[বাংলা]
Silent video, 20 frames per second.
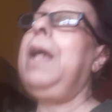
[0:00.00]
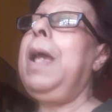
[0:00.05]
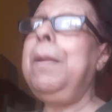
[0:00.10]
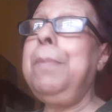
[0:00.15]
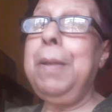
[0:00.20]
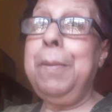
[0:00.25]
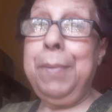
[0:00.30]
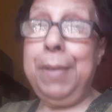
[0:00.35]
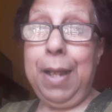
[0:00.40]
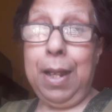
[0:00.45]

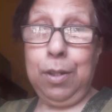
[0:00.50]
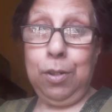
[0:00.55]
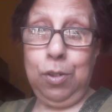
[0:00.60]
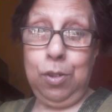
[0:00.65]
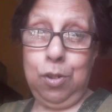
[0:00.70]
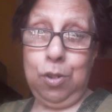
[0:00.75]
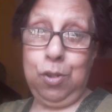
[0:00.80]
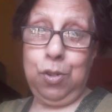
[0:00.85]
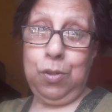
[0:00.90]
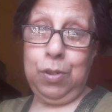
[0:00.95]
এবিপি
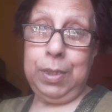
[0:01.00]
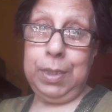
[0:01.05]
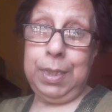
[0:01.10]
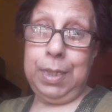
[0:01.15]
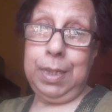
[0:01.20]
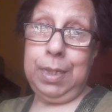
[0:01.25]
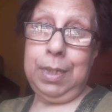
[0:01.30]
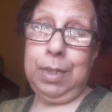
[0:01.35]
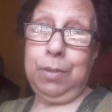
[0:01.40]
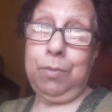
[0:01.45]
আনন্দ
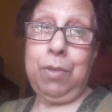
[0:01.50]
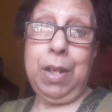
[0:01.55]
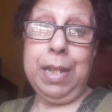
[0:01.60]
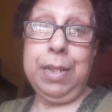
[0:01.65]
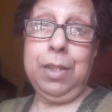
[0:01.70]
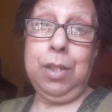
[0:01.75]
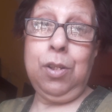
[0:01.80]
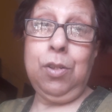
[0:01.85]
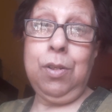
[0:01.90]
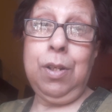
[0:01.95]
চলছে
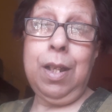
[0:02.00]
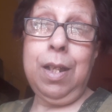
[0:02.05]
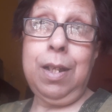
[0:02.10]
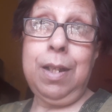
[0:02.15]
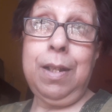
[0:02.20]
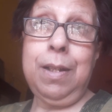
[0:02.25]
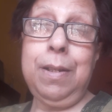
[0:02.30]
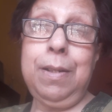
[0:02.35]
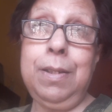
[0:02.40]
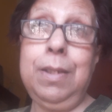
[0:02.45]
ওয়াইটি তো না
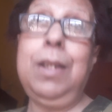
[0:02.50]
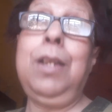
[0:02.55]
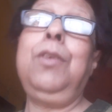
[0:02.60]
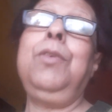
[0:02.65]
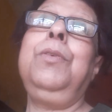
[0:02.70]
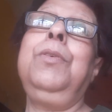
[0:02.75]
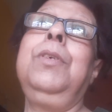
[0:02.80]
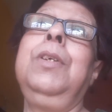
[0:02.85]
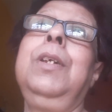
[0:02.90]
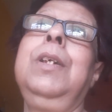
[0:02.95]
যেন
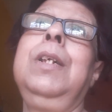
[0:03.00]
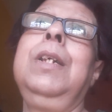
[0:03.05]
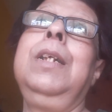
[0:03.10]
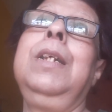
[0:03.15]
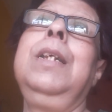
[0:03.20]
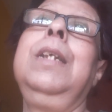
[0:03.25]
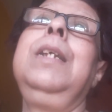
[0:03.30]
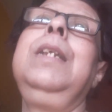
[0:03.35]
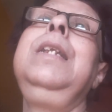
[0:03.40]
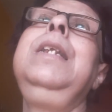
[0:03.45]

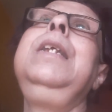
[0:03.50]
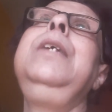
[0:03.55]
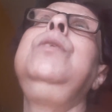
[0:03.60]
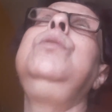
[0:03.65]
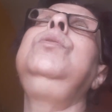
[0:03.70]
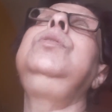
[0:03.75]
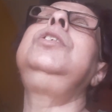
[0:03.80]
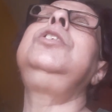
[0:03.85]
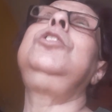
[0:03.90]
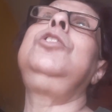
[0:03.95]

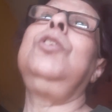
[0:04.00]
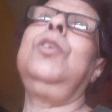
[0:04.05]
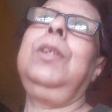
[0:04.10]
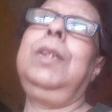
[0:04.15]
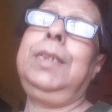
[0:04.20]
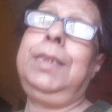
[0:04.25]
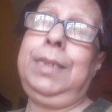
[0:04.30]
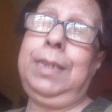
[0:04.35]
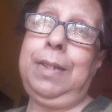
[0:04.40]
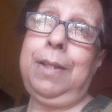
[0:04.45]
নিউজ
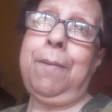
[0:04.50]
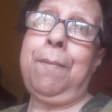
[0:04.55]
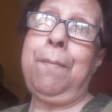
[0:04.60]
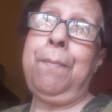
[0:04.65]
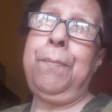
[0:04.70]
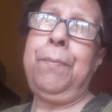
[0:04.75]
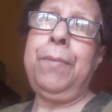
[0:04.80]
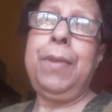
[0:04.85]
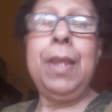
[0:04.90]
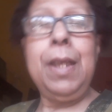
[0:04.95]
চলছে
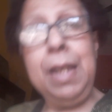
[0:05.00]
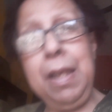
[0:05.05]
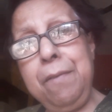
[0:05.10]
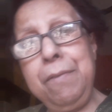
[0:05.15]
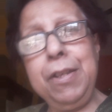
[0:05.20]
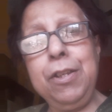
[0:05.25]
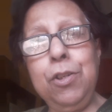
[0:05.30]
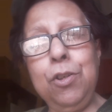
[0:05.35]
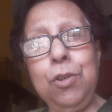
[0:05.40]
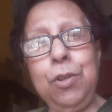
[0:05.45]
কি
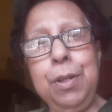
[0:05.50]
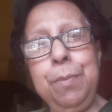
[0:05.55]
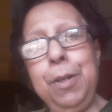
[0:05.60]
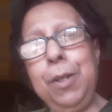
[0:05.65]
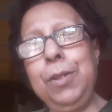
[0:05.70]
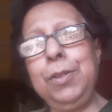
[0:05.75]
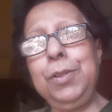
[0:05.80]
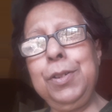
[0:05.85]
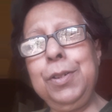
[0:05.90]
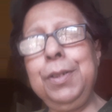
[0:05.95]
ভিডিও করি
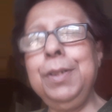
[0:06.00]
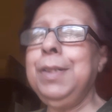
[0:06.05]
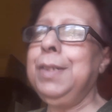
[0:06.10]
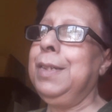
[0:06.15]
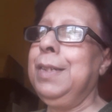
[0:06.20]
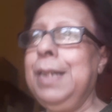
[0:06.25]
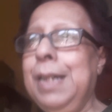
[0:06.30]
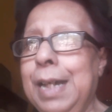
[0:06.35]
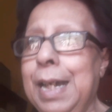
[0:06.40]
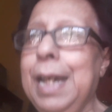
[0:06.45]
বলো তো
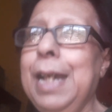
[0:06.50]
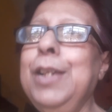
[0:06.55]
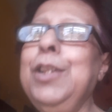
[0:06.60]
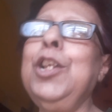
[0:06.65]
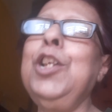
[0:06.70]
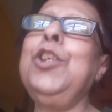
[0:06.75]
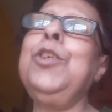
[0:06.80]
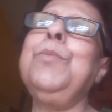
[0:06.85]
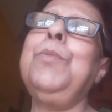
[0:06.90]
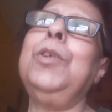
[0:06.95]
এই
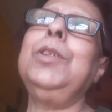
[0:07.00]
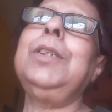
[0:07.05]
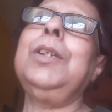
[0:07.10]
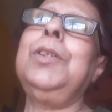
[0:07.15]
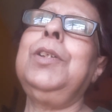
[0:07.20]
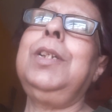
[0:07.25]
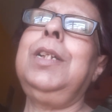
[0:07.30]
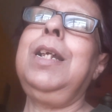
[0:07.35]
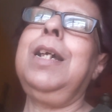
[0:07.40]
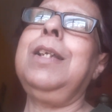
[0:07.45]
জন্য তো মজা
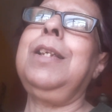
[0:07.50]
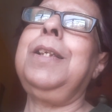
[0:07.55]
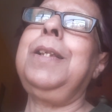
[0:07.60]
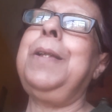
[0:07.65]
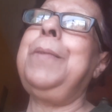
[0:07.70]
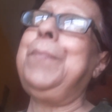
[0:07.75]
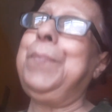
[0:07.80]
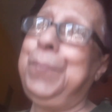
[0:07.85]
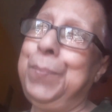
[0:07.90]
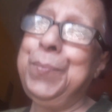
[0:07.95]
করতে
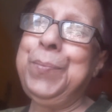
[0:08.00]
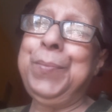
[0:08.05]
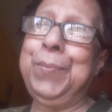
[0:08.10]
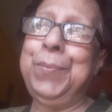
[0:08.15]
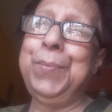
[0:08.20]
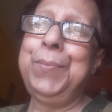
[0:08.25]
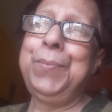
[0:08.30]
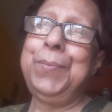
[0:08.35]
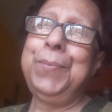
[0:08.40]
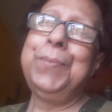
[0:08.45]
আসলাম
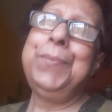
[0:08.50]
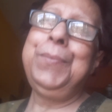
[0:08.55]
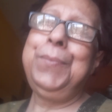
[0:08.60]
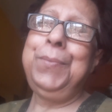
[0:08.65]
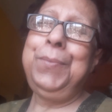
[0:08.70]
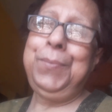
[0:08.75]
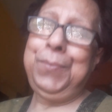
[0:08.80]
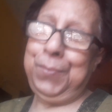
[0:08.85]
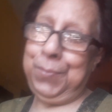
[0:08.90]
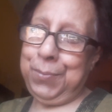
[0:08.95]

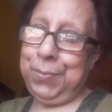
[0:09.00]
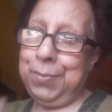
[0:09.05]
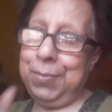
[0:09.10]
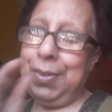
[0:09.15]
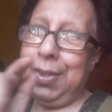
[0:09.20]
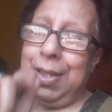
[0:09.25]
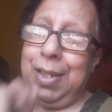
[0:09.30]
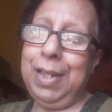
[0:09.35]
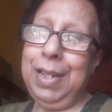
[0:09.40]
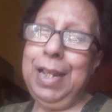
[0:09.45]
হুম
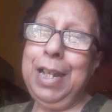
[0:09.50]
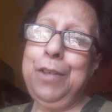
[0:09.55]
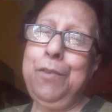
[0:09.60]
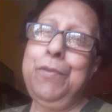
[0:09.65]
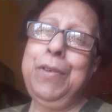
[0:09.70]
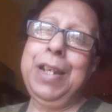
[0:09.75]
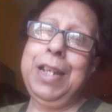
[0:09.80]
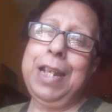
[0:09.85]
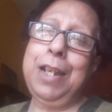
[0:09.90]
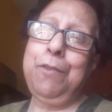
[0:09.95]
লেট
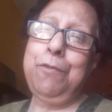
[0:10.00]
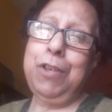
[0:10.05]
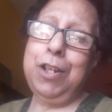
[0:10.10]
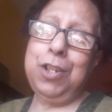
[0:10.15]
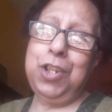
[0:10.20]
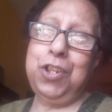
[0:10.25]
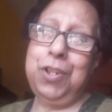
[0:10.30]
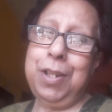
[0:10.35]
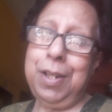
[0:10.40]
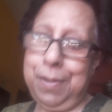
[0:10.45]
ওয়েট অ্যান্ড
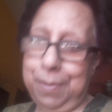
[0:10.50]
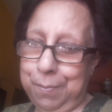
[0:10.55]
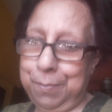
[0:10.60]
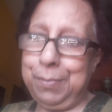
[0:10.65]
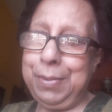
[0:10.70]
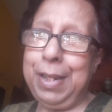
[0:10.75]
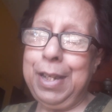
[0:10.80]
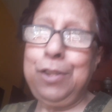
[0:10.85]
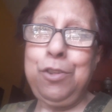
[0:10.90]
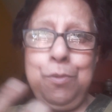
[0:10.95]
ওয়াচ না
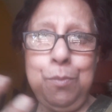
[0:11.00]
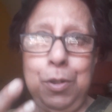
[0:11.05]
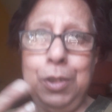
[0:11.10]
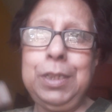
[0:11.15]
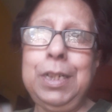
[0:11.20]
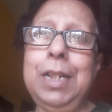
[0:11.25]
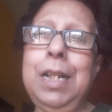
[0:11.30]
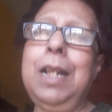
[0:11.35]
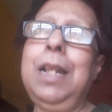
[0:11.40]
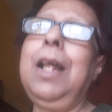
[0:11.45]
একটু
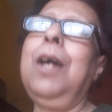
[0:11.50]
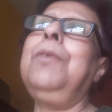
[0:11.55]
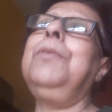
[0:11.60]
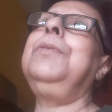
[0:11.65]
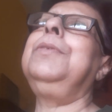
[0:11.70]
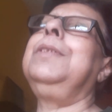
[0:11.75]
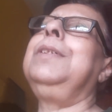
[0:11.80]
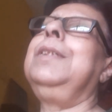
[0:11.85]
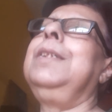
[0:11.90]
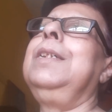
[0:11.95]
মজাটা নাও
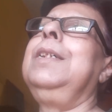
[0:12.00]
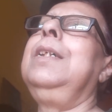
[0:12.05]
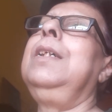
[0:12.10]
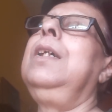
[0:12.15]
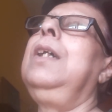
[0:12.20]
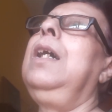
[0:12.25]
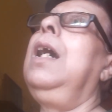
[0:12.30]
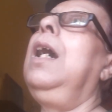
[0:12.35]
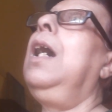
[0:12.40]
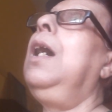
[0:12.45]

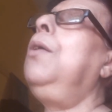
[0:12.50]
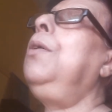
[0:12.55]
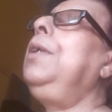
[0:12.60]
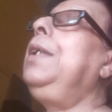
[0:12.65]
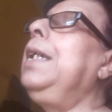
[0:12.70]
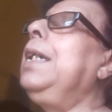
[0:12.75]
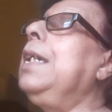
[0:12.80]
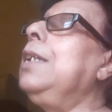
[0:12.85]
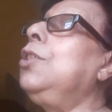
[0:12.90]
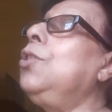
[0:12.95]

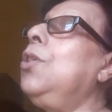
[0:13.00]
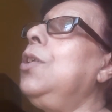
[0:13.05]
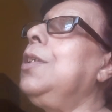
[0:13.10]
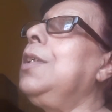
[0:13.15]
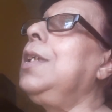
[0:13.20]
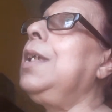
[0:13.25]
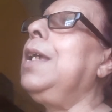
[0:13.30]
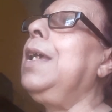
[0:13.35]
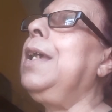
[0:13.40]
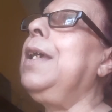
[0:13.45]
ওইদিকে
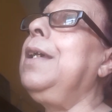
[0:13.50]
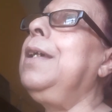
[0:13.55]
চলছে